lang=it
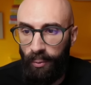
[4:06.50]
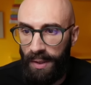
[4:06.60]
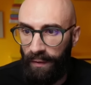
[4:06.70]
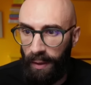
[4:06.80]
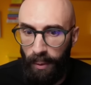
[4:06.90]
come si
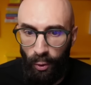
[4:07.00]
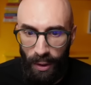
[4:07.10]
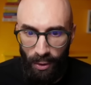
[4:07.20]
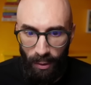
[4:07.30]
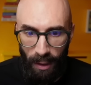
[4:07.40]
farebbe con
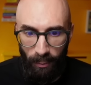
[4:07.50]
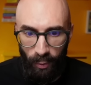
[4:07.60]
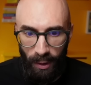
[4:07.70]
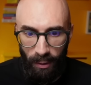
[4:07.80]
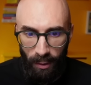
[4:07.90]
ideogram,
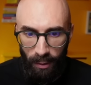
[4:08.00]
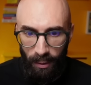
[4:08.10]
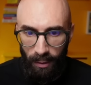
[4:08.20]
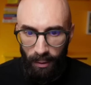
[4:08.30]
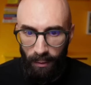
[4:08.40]
quindi
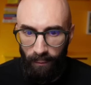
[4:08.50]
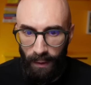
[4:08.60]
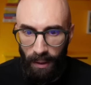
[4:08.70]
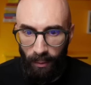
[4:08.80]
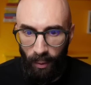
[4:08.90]

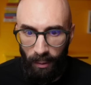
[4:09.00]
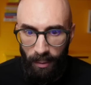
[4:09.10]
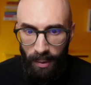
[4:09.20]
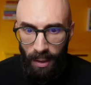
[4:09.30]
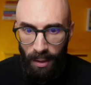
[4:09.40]
vediamo quale mi
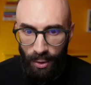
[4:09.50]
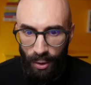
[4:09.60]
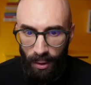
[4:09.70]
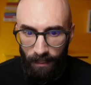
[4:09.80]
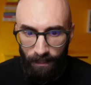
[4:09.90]

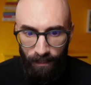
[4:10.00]
piace,